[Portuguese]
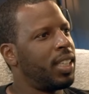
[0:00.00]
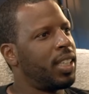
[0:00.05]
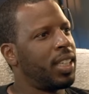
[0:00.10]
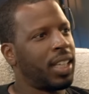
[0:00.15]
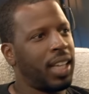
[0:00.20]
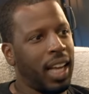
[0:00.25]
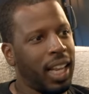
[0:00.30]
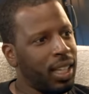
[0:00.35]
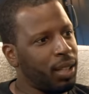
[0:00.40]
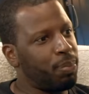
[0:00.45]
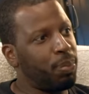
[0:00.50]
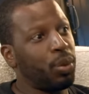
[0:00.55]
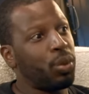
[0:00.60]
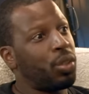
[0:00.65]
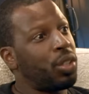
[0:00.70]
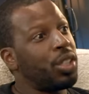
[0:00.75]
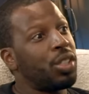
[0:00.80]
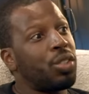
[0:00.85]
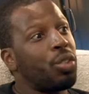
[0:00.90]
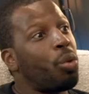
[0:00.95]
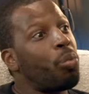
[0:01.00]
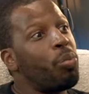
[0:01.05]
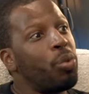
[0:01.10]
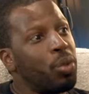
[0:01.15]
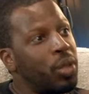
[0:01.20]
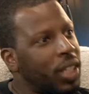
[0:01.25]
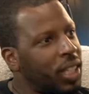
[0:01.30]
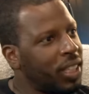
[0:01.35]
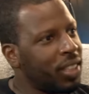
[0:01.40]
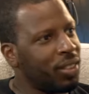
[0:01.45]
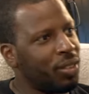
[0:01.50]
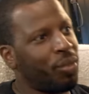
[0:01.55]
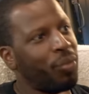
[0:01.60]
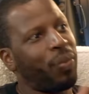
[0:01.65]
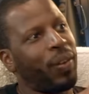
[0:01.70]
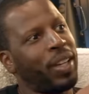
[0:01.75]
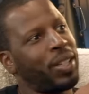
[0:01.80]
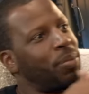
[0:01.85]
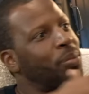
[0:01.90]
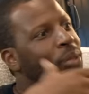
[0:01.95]
Cala-te porque isso não muda, não
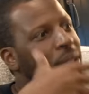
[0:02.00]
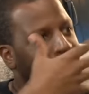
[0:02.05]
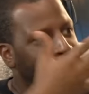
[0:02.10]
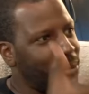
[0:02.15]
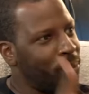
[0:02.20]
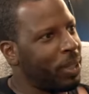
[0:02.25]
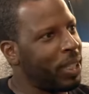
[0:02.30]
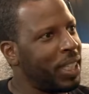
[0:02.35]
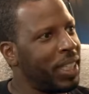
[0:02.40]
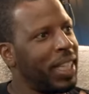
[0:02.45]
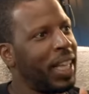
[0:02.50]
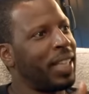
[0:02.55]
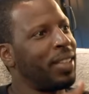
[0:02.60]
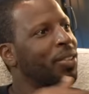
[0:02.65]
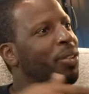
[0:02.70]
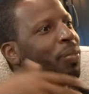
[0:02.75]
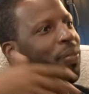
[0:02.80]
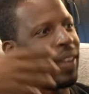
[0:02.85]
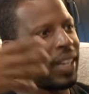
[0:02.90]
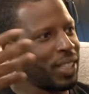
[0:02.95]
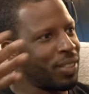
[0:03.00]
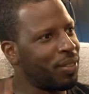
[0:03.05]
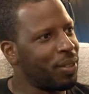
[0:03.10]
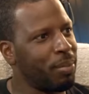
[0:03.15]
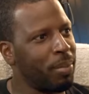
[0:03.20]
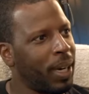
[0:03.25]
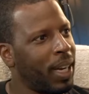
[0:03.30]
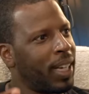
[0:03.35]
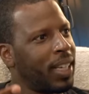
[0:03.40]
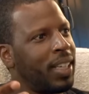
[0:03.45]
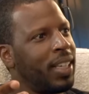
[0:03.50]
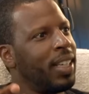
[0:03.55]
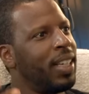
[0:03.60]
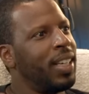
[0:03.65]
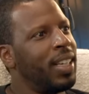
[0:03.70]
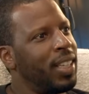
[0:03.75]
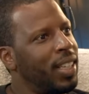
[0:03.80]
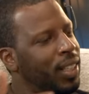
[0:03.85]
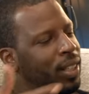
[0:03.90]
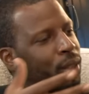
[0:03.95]
faz mudar a humanidade, não faz vibrar.
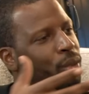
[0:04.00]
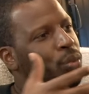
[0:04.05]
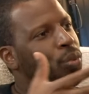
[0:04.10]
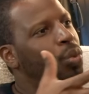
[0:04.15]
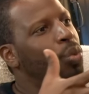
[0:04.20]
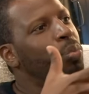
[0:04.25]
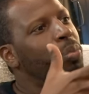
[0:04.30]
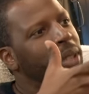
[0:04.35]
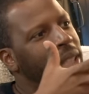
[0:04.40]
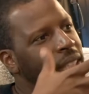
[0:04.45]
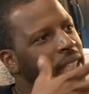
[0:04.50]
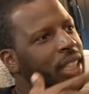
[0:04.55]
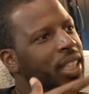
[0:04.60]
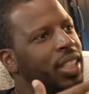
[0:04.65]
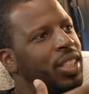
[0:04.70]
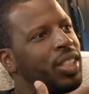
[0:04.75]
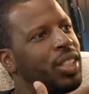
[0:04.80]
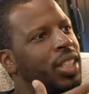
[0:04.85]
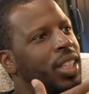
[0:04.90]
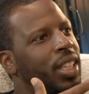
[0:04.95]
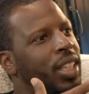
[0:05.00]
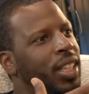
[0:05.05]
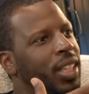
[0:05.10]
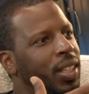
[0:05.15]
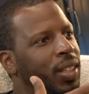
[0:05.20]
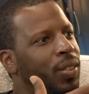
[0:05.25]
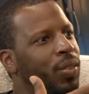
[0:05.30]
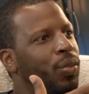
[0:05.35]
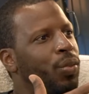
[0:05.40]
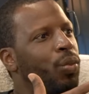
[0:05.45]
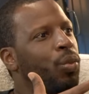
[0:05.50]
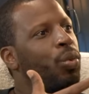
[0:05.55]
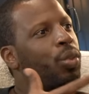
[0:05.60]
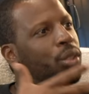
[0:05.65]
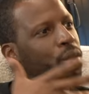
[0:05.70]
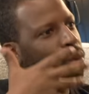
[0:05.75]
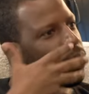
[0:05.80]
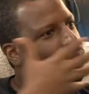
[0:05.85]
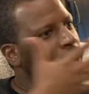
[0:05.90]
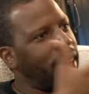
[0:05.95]
Então tu medires o que
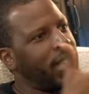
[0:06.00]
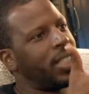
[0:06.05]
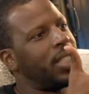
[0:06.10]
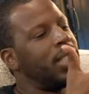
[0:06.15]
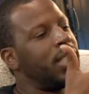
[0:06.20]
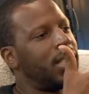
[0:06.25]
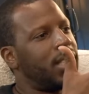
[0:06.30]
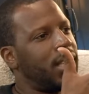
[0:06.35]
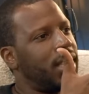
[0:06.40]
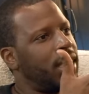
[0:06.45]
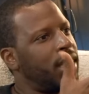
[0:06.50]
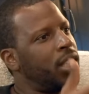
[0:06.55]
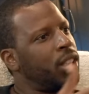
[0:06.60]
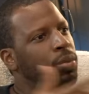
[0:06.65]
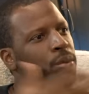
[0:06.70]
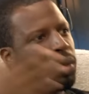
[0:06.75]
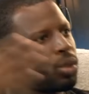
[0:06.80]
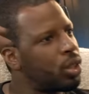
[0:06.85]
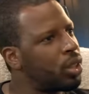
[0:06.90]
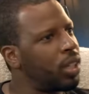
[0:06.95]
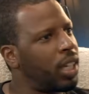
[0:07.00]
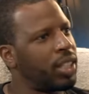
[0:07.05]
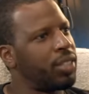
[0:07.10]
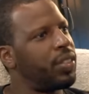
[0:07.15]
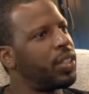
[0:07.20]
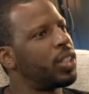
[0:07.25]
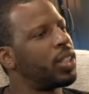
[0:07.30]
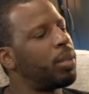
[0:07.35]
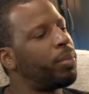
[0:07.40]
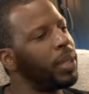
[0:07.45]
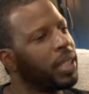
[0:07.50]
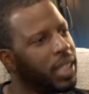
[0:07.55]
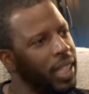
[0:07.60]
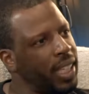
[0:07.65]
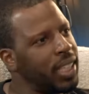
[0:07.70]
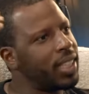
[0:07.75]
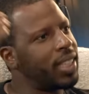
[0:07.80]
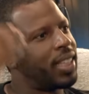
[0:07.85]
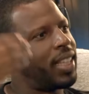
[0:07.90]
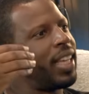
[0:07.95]
tu vais dizer e as pessoas às vezes também
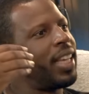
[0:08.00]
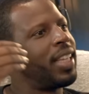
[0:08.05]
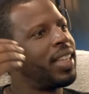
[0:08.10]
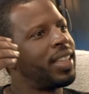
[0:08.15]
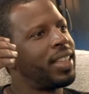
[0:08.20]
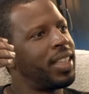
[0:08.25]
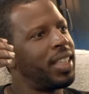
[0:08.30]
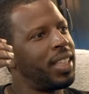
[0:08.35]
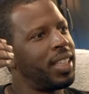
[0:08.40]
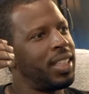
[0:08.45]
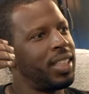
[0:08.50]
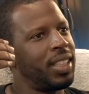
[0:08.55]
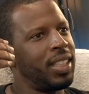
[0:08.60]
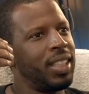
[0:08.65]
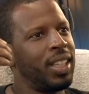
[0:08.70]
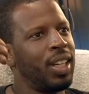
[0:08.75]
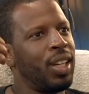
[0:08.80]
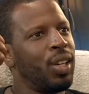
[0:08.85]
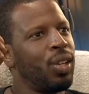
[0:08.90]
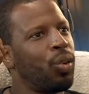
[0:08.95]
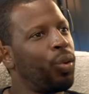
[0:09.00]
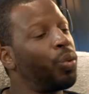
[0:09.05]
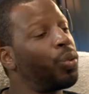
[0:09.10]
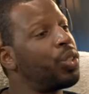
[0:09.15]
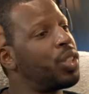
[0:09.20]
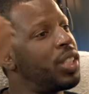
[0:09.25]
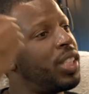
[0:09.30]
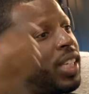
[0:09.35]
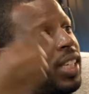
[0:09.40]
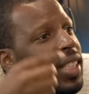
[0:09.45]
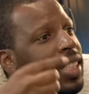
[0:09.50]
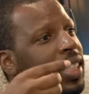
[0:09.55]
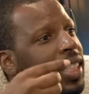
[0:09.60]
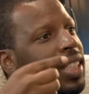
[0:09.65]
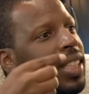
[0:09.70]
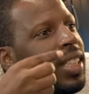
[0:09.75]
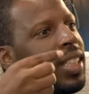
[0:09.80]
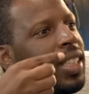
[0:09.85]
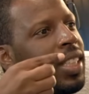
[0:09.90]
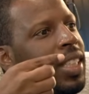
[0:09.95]
têm, têm que ter eh, consciência
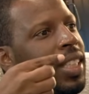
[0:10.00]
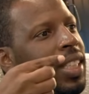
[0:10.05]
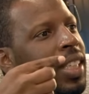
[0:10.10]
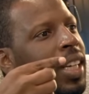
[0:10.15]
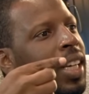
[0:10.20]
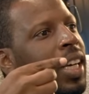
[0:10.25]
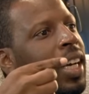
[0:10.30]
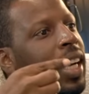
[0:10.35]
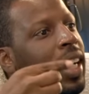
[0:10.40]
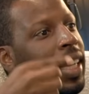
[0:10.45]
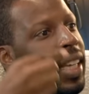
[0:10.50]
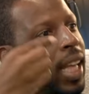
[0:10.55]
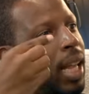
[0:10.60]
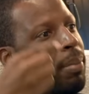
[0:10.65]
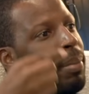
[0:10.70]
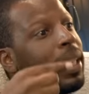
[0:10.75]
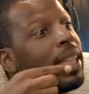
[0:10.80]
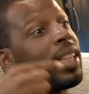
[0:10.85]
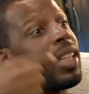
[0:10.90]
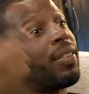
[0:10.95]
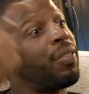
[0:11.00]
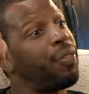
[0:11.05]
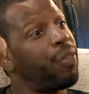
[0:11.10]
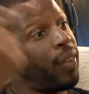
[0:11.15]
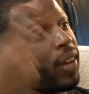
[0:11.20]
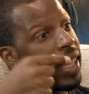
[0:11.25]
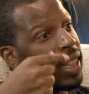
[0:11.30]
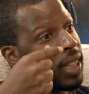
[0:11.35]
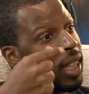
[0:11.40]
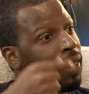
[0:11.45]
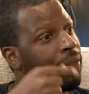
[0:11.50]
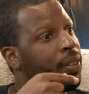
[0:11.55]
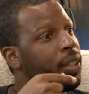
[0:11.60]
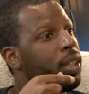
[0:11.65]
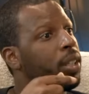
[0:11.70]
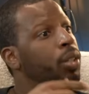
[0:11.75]
de que realmente afeta a vida.